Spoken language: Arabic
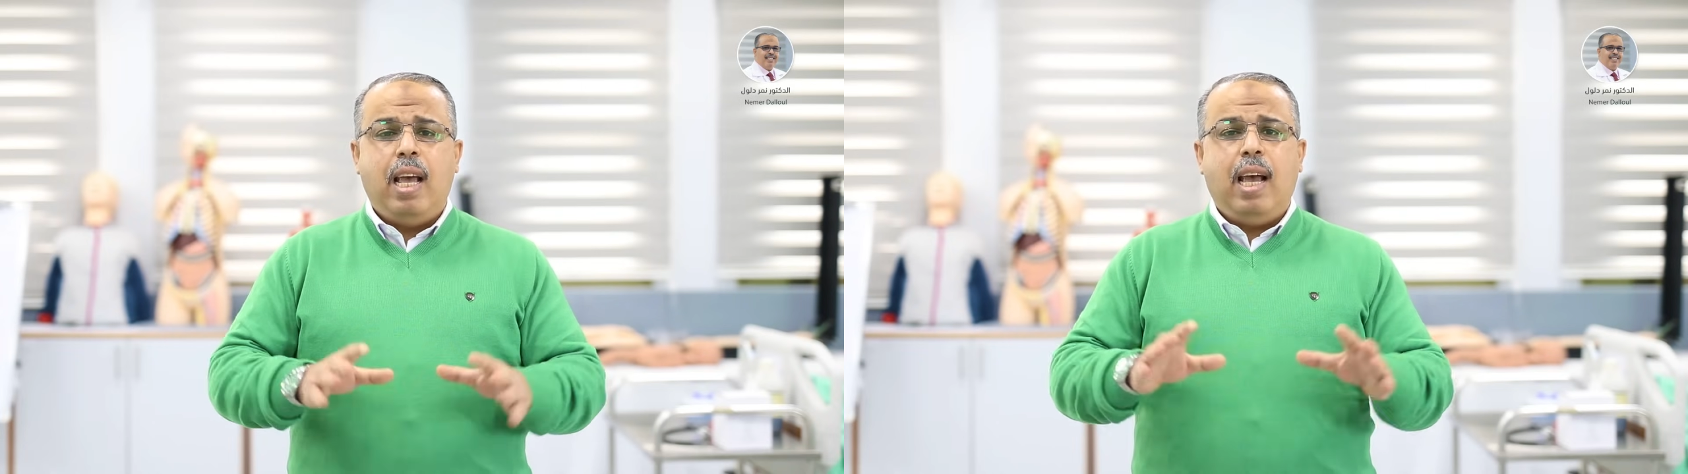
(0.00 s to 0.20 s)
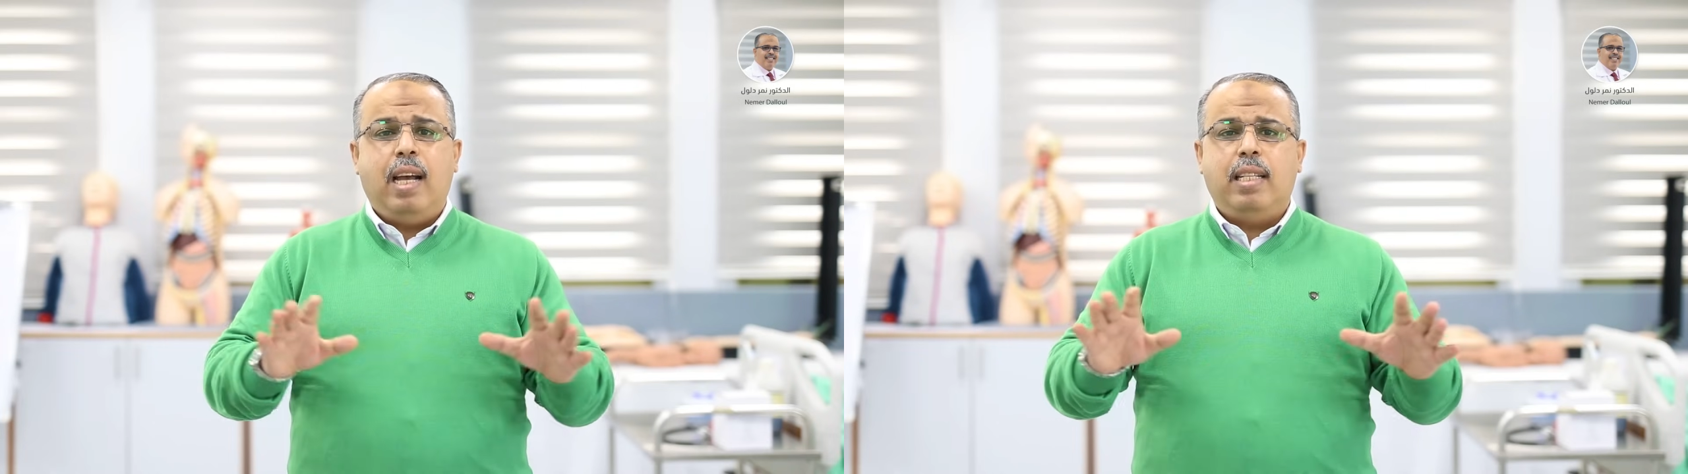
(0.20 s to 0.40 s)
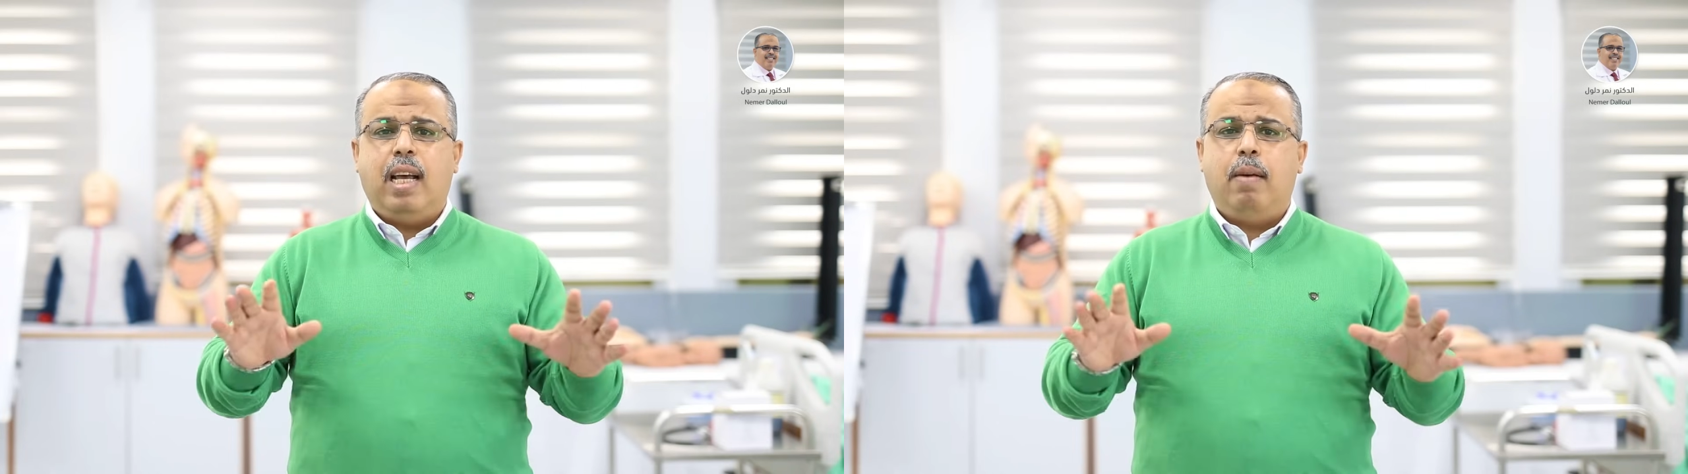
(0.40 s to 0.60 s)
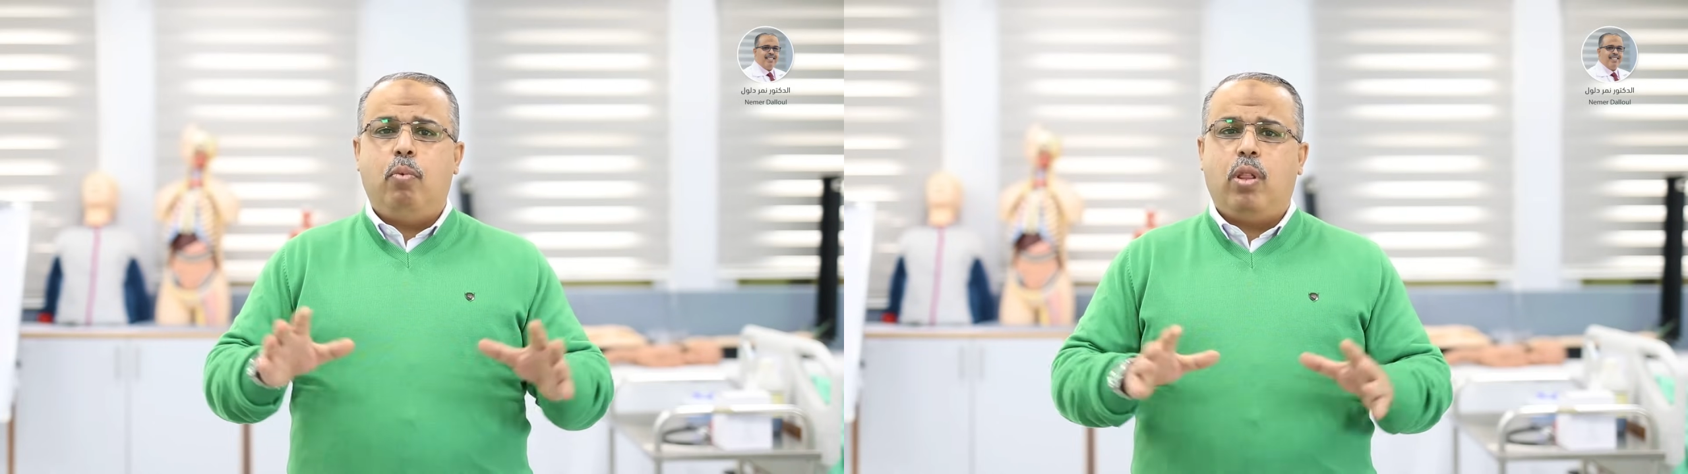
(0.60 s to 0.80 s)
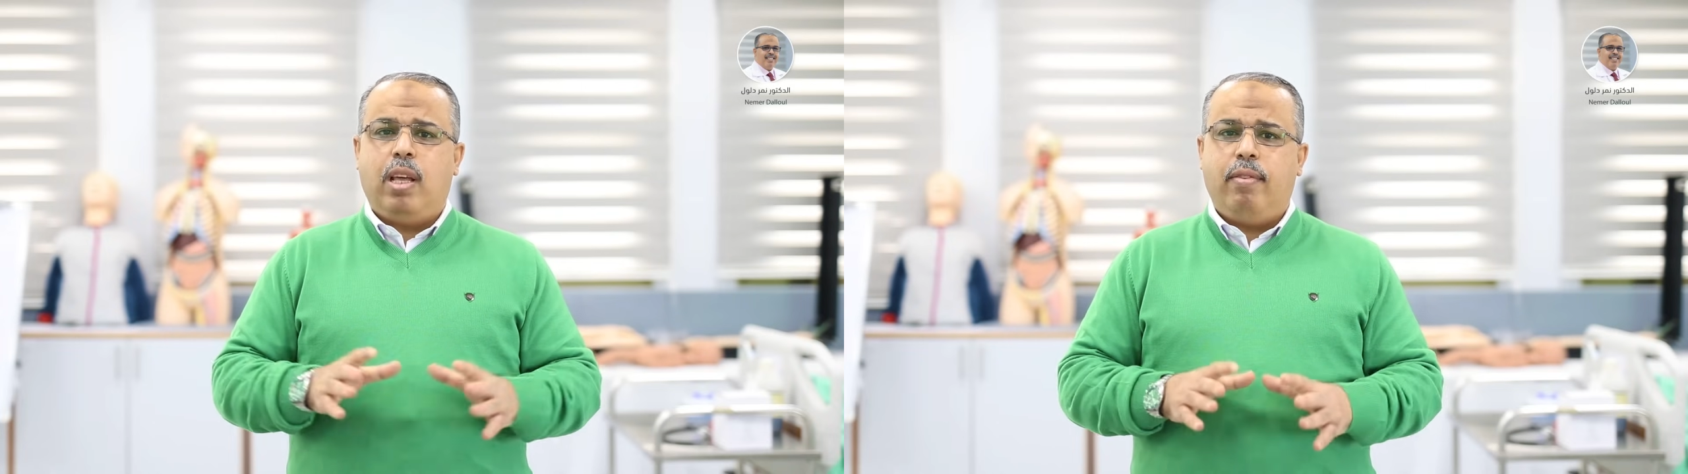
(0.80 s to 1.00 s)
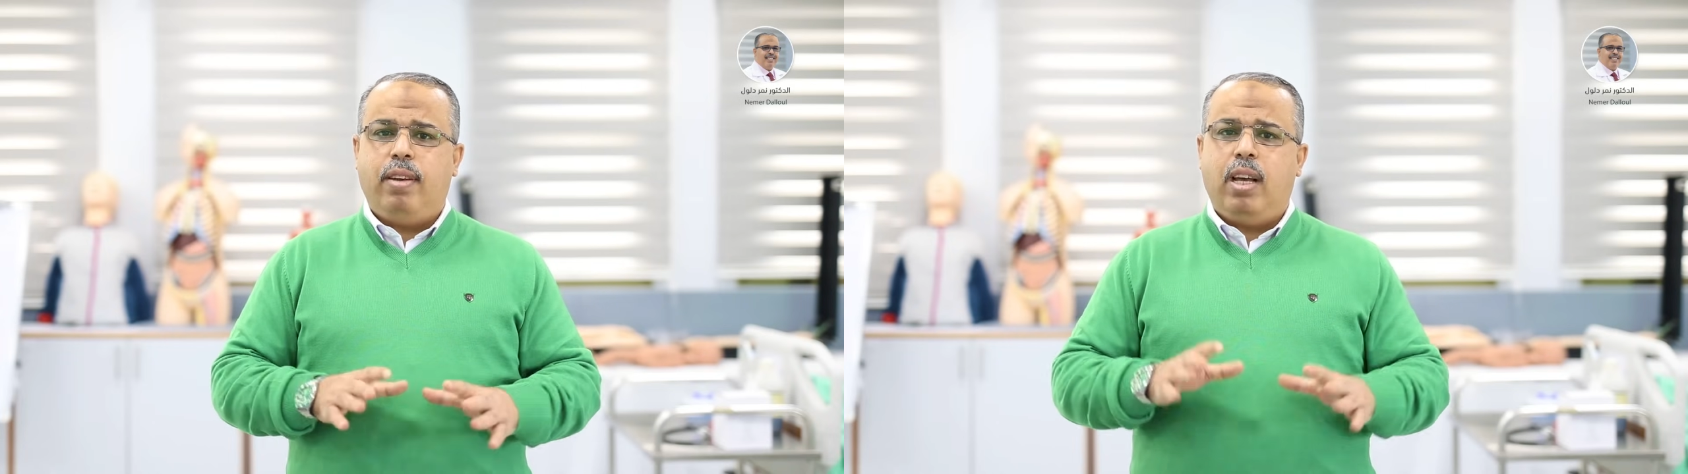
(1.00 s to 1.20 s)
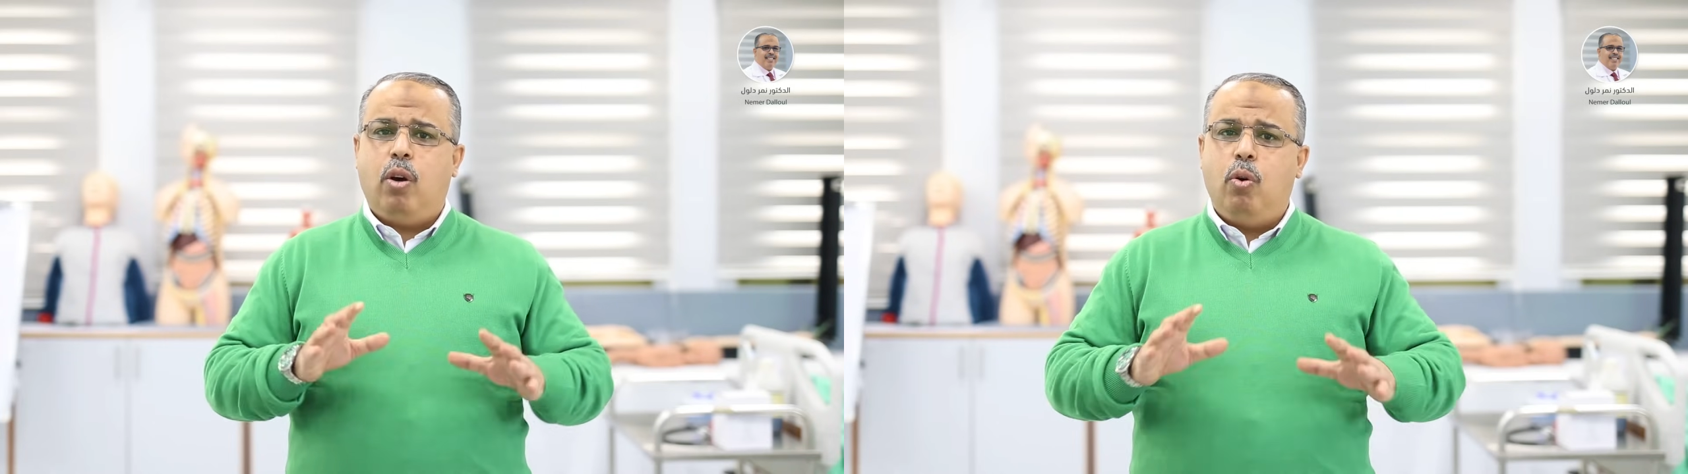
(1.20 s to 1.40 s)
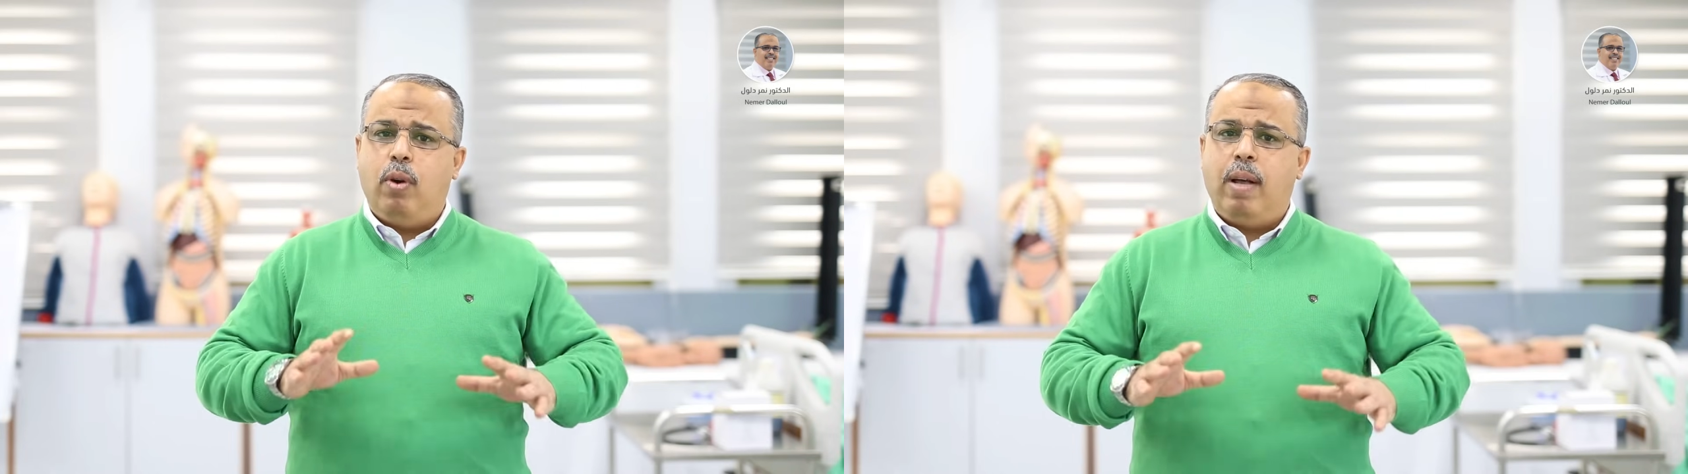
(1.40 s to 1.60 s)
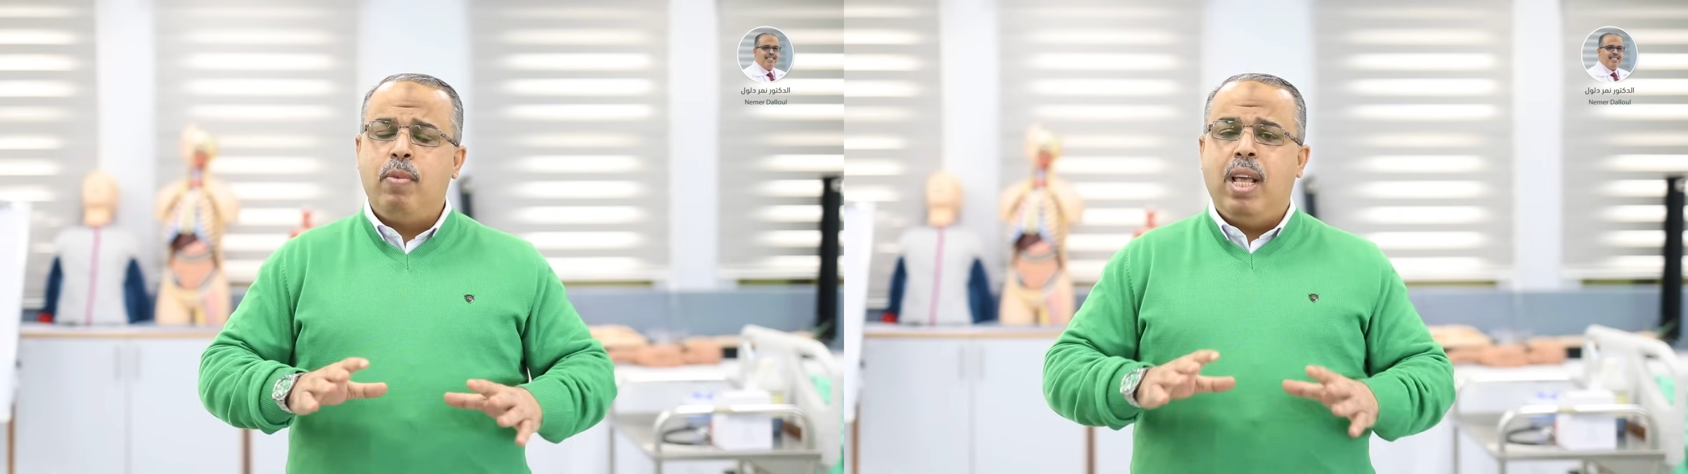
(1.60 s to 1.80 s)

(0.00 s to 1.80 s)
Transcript: أحد أهم وظائفها هو